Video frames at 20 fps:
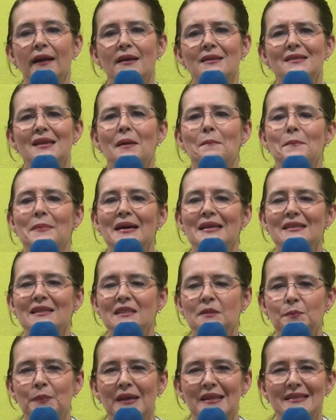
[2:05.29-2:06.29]
grasa más
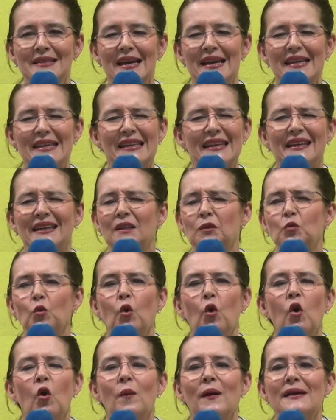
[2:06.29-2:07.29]
espesa y que tú
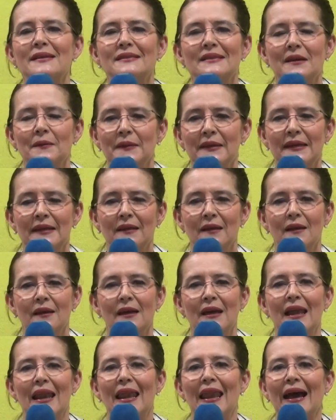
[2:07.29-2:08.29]
lo vas a ver,
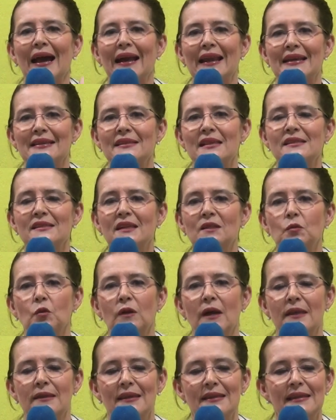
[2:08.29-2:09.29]
la grasa
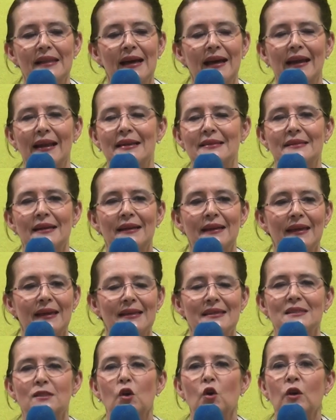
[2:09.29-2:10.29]
saturada es la grasa
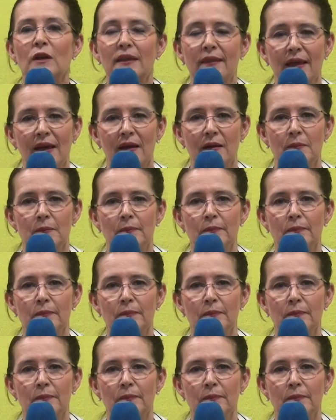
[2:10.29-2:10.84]
que es sólida.